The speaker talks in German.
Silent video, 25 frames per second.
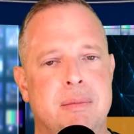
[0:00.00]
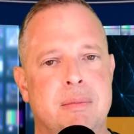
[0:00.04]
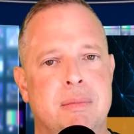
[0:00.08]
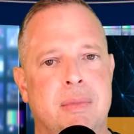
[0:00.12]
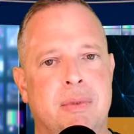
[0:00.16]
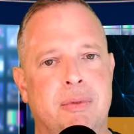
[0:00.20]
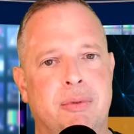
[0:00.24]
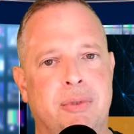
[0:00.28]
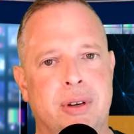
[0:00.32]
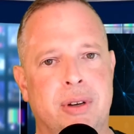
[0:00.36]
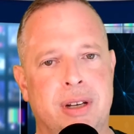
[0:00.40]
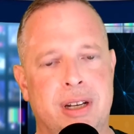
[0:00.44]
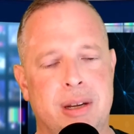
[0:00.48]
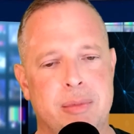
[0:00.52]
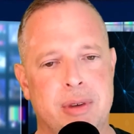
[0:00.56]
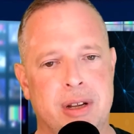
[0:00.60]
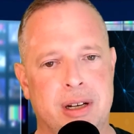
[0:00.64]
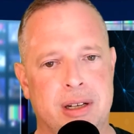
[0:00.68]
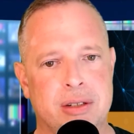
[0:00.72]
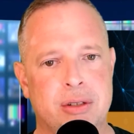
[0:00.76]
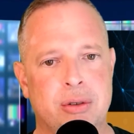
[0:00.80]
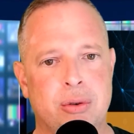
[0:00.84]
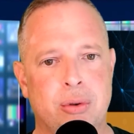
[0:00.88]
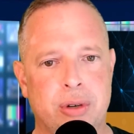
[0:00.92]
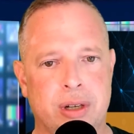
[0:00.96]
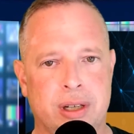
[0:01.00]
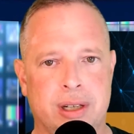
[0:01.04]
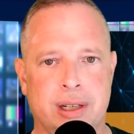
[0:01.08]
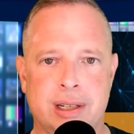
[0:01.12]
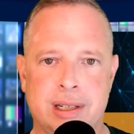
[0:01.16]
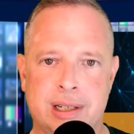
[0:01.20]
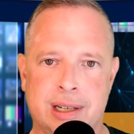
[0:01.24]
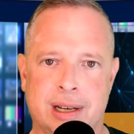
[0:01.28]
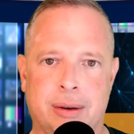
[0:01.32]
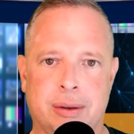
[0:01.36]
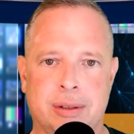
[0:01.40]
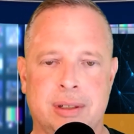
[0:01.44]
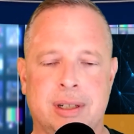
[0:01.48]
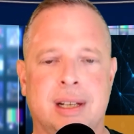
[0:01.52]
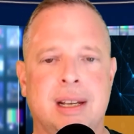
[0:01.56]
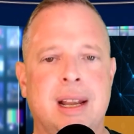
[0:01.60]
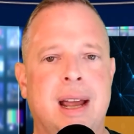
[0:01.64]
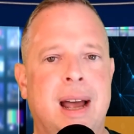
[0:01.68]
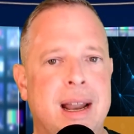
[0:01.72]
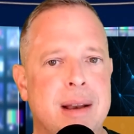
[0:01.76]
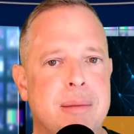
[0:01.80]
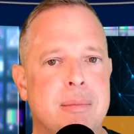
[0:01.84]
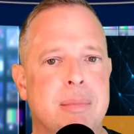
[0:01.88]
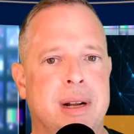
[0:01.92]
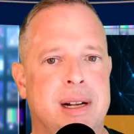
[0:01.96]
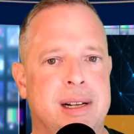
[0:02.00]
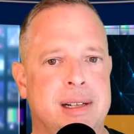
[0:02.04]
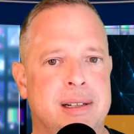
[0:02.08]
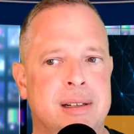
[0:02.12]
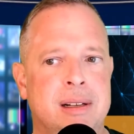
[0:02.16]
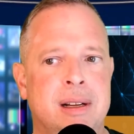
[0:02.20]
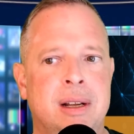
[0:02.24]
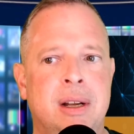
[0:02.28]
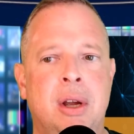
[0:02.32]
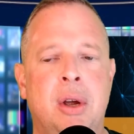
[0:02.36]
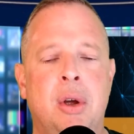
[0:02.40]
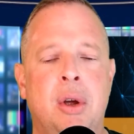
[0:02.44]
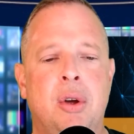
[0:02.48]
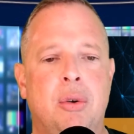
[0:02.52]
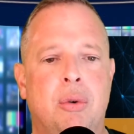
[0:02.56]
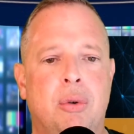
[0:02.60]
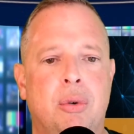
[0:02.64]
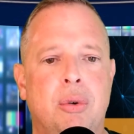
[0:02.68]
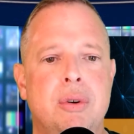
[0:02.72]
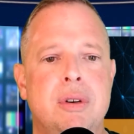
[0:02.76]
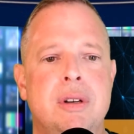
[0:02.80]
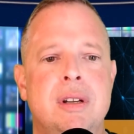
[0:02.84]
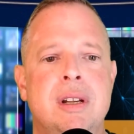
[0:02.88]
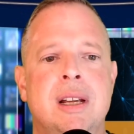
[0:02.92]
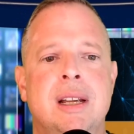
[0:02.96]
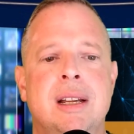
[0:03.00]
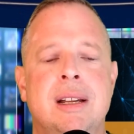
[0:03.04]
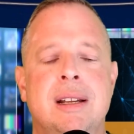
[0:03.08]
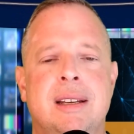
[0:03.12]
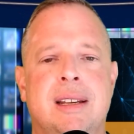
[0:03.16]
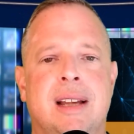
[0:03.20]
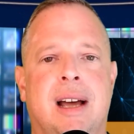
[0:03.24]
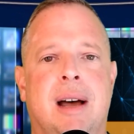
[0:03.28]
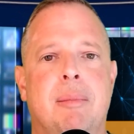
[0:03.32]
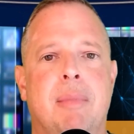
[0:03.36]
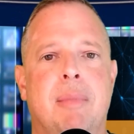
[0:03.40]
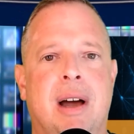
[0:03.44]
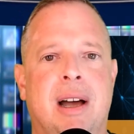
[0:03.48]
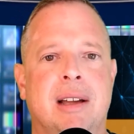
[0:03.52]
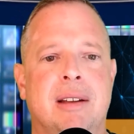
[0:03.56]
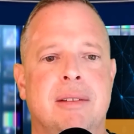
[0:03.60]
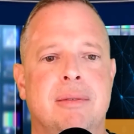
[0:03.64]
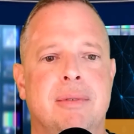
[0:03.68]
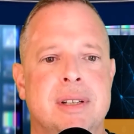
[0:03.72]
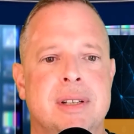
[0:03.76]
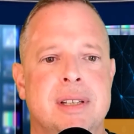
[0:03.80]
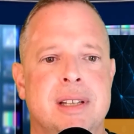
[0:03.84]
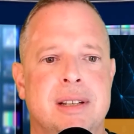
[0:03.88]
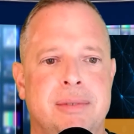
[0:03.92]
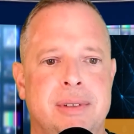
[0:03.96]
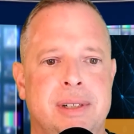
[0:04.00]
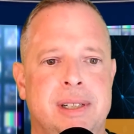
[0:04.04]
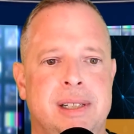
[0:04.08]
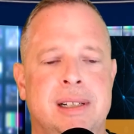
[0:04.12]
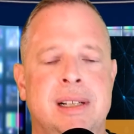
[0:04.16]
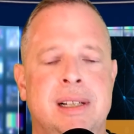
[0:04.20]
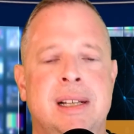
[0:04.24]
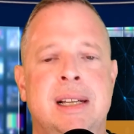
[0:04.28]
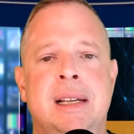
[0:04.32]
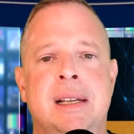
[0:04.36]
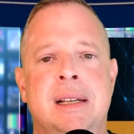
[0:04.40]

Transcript: von dem er das Cookie geklaut hat, anmelden und da machen, was er will.